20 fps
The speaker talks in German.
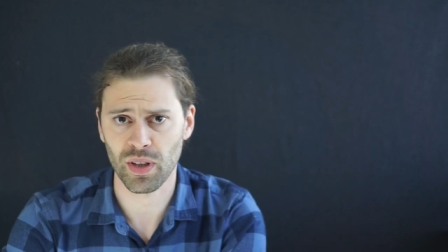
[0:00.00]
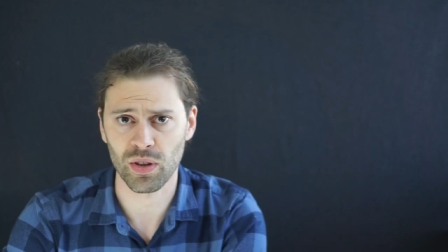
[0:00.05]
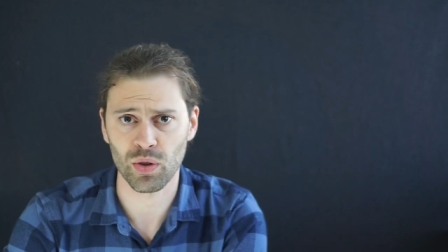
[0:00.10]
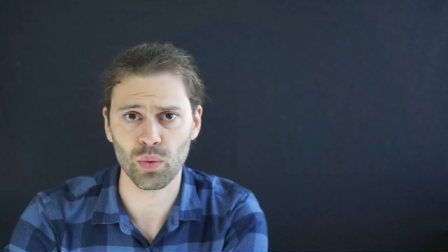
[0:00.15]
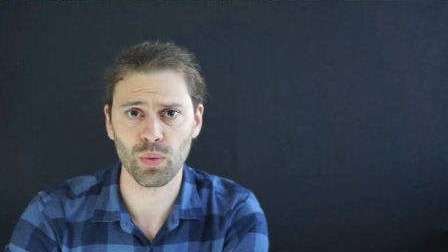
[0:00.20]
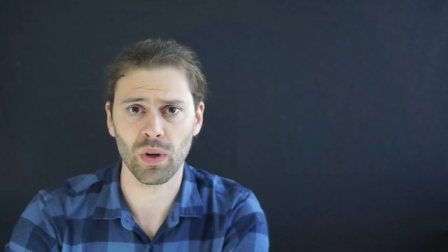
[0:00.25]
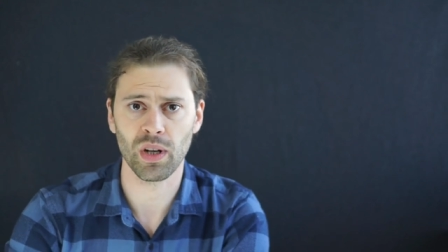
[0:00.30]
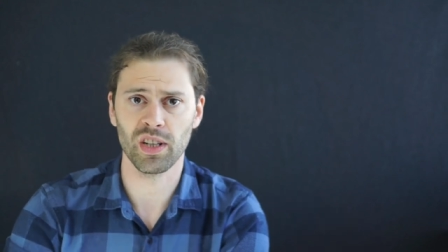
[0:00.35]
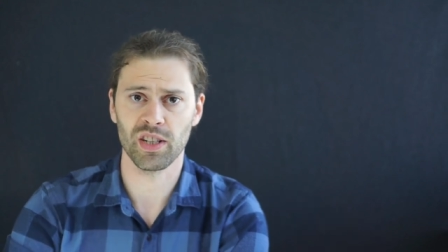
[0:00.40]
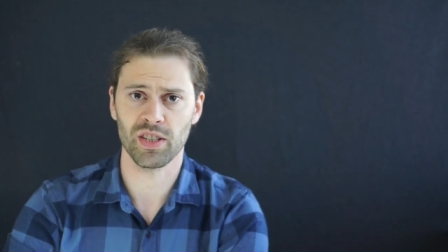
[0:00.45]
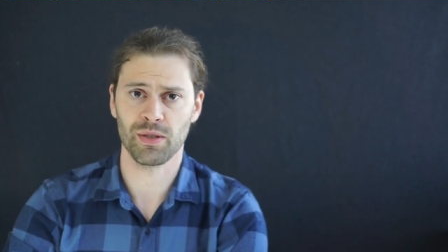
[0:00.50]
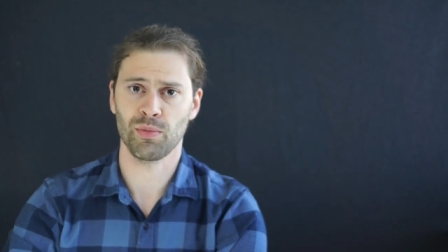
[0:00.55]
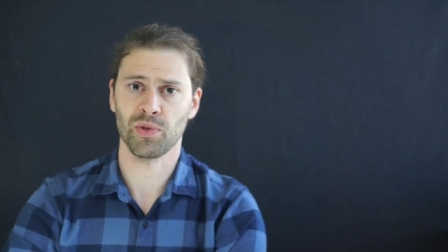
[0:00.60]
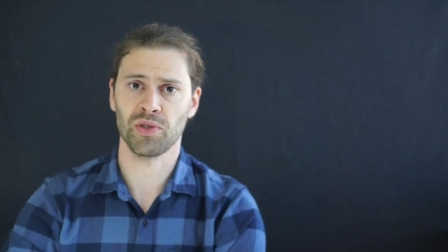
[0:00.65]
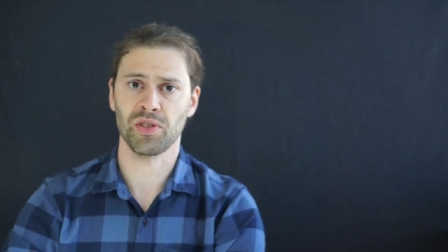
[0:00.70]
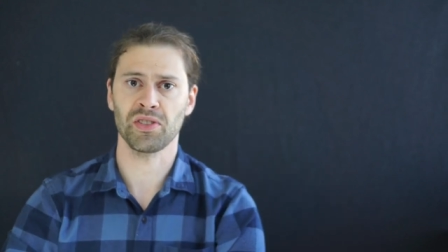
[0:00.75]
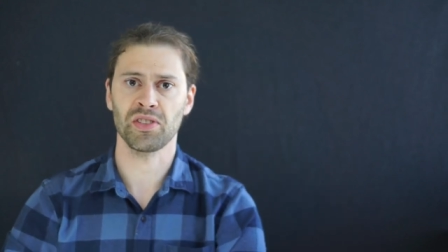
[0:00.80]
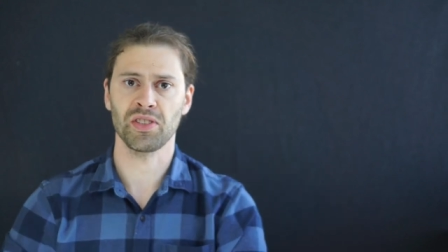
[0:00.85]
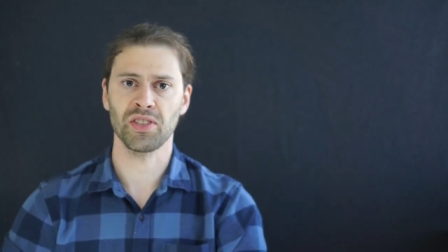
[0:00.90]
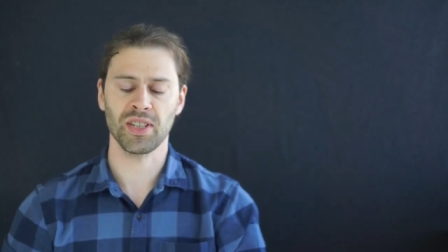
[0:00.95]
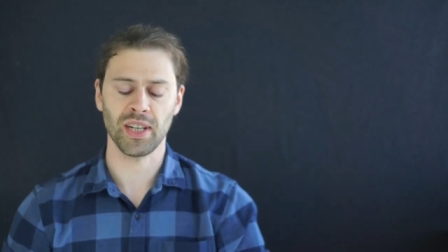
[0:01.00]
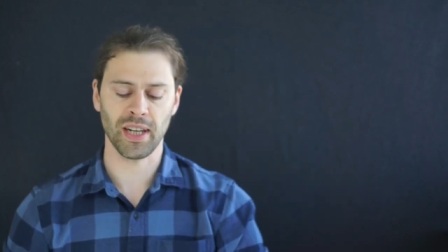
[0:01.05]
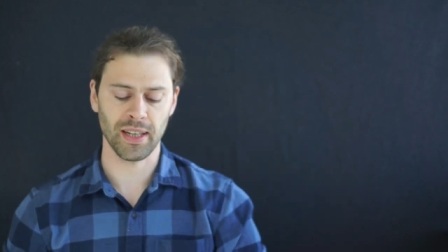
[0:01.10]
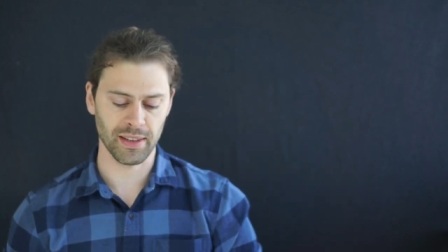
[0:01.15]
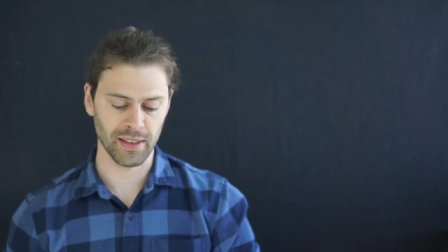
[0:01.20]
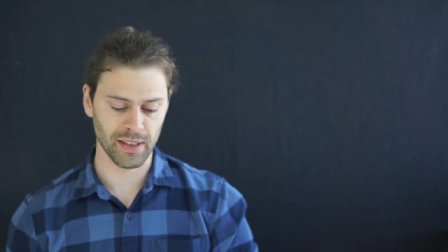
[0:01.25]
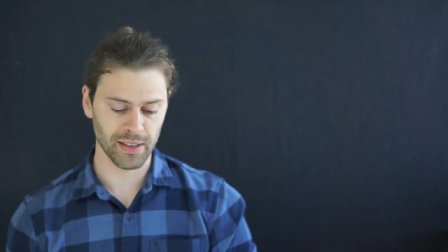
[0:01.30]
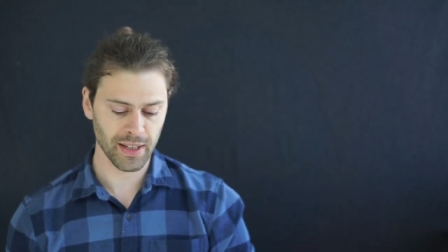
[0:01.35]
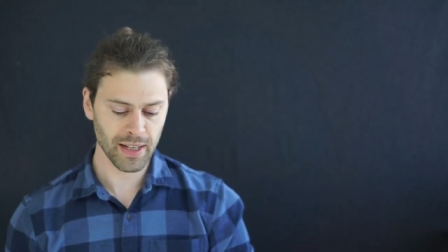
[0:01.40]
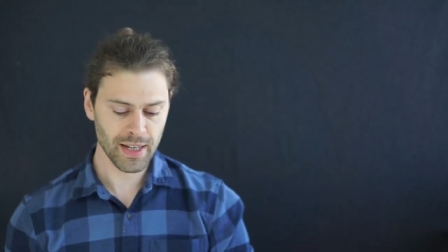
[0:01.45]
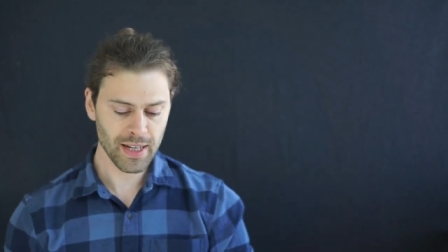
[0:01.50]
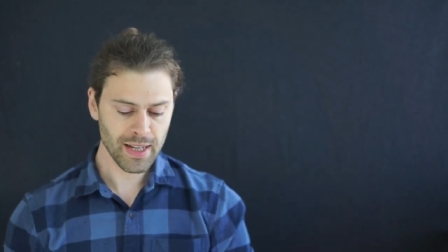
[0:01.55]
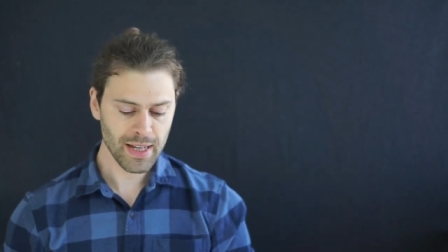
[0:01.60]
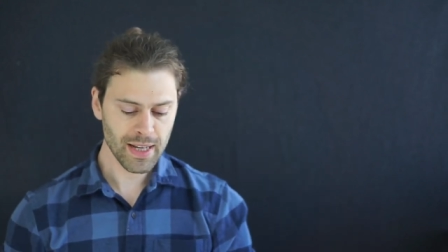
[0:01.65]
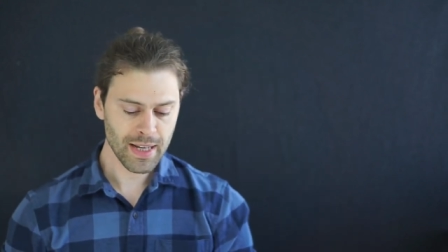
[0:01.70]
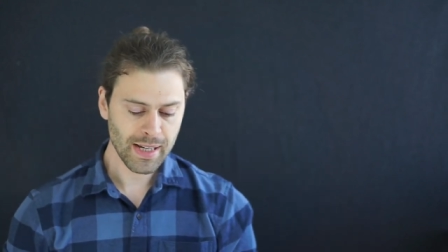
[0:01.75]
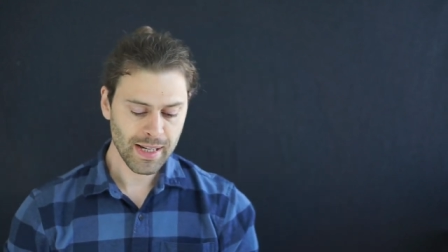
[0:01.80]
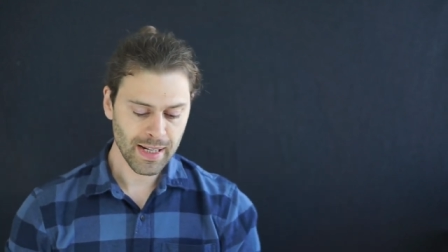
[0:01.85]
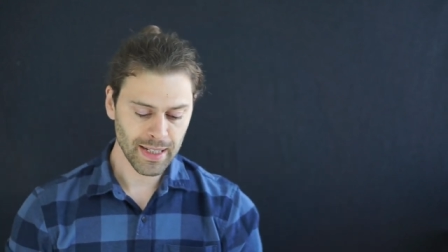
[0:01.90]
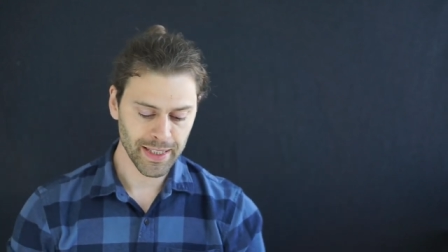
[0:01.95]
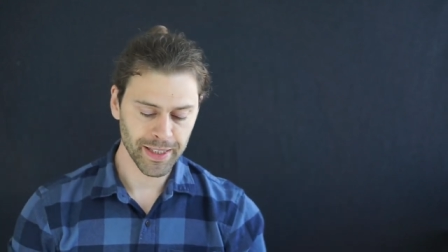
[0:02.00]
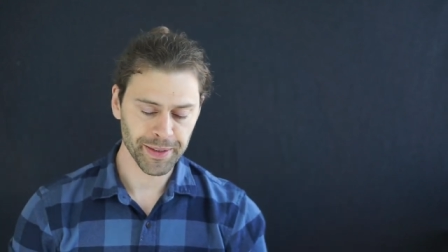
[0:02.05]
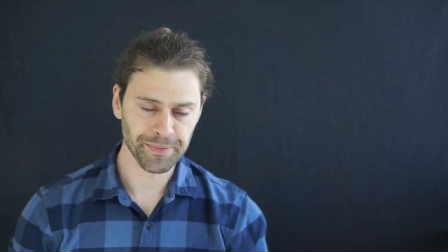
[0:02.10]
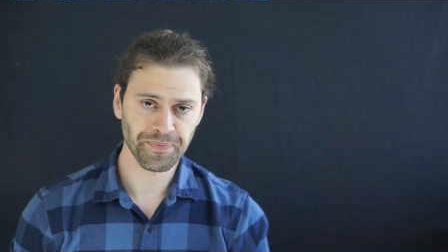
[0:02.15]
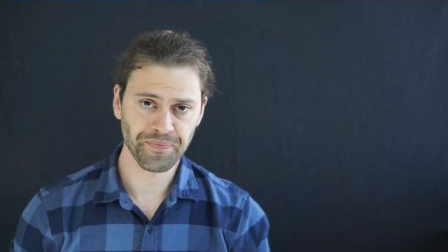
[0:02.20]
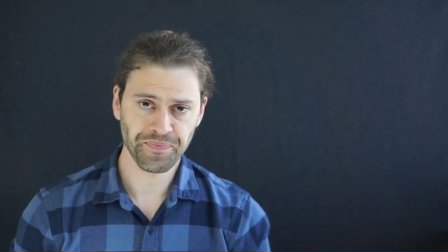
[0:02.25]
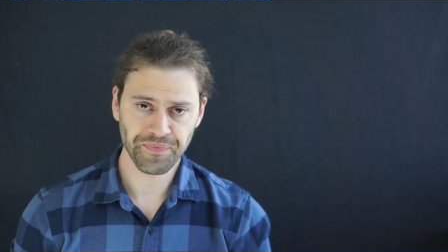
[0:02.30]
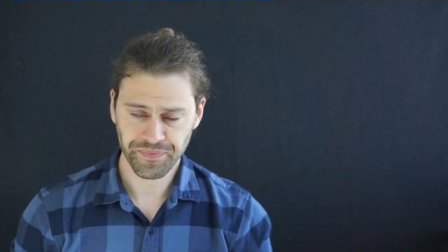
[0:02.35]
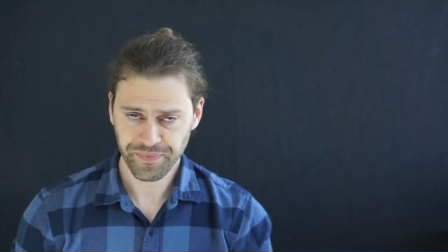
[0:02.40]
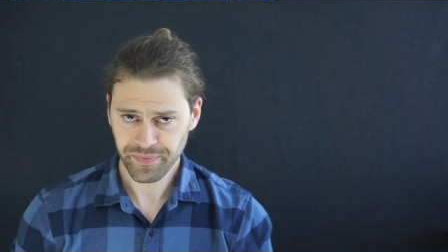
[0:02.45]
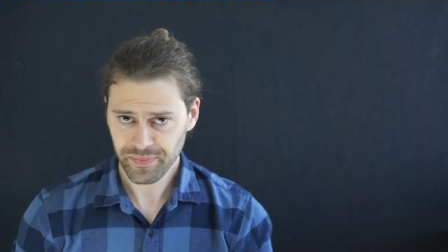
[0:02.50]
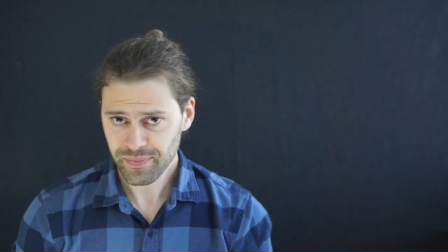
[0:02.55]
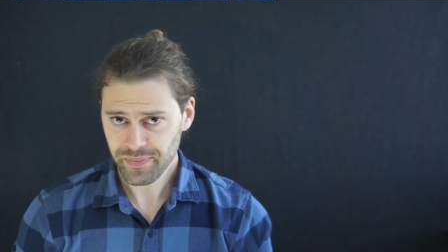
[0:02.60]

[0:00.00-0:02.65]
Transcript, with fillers: Dualismus es sich handelt. Ähm,